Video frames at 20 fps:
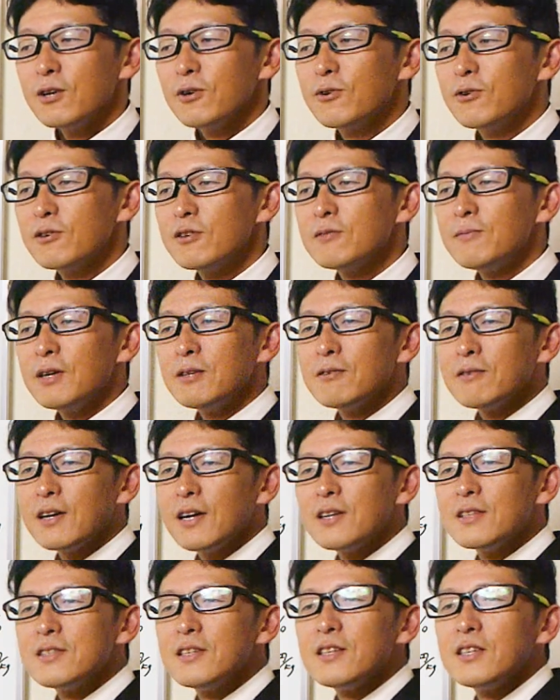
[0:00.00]
車の
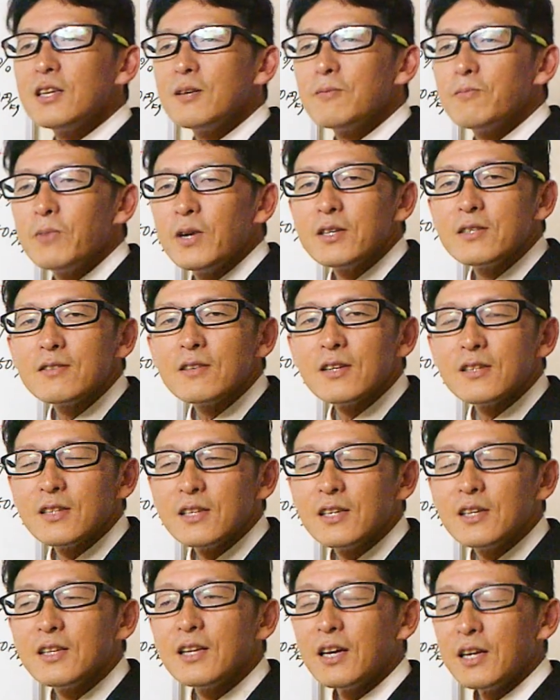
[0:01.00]
関税撤廃すら
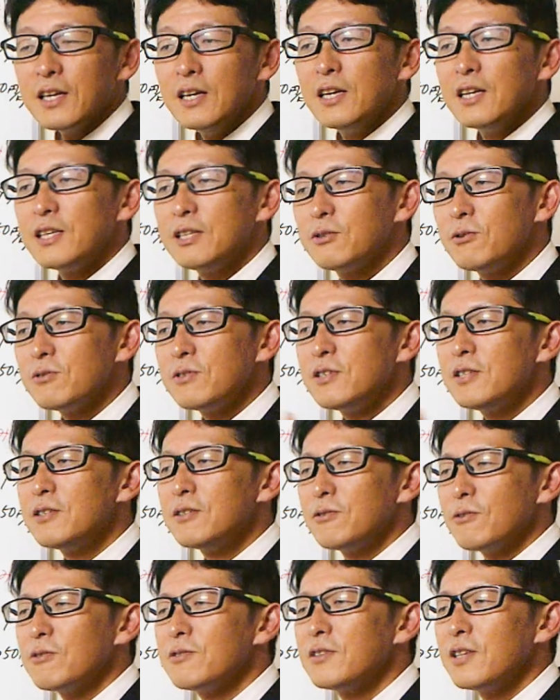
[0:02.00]
できない人質
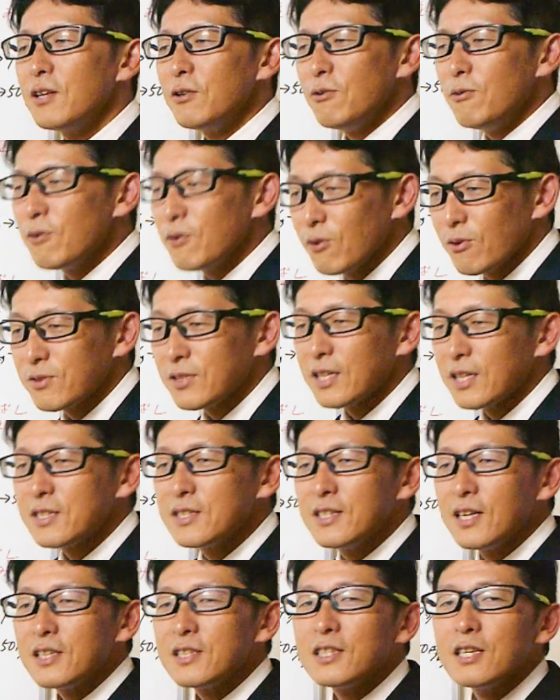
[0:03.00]
として農業を差
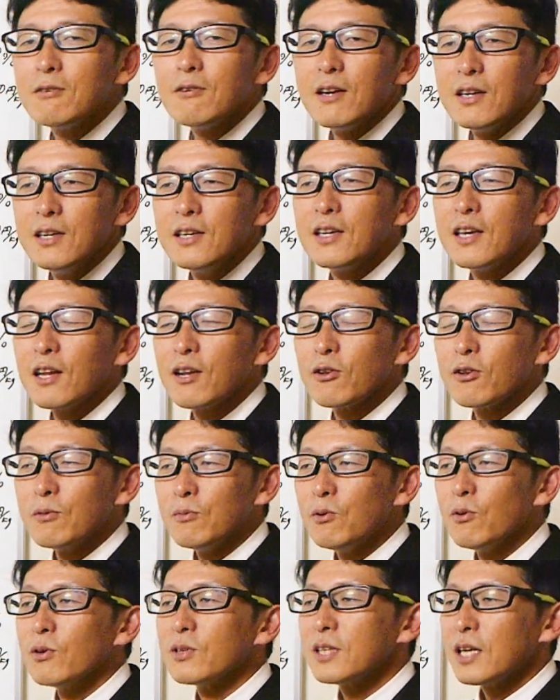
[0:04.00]
し出したはいいけれど
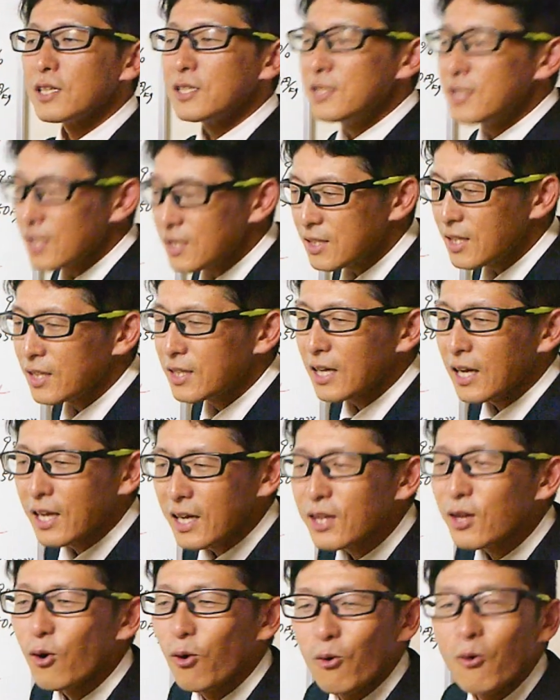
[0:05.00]
も差し出しただ
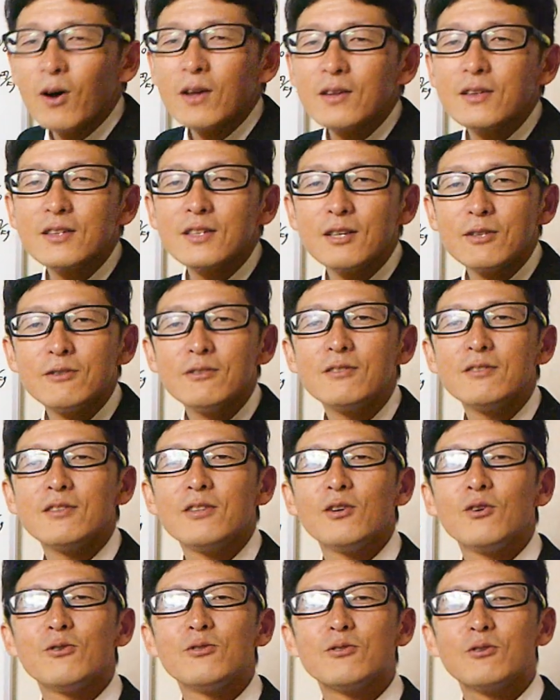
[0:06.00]
けで終わってるっ
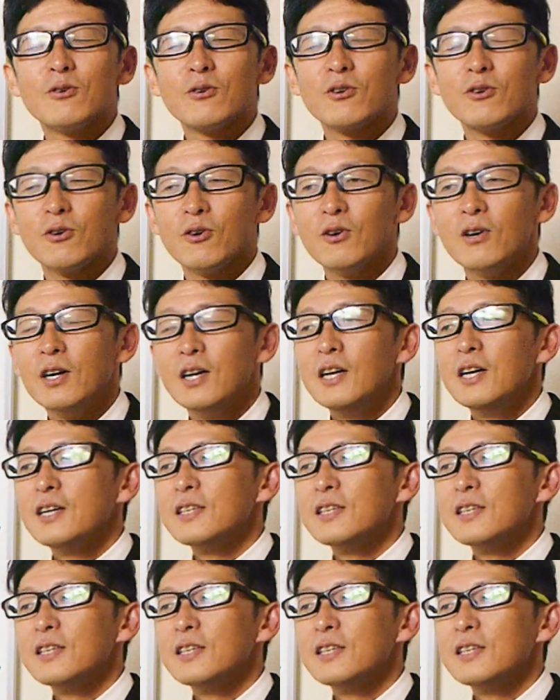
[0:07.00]
ていう状況